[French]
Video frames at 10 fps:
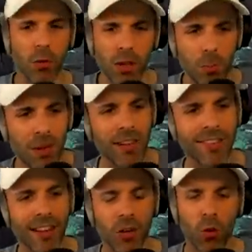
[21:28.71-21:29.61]
On est pile
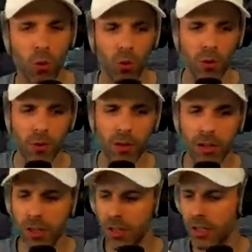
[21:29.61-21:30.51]
synchro.
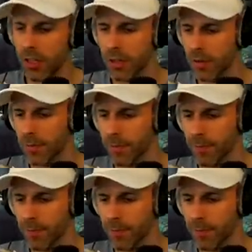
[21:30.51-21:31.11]
Ah, on est merveilleux,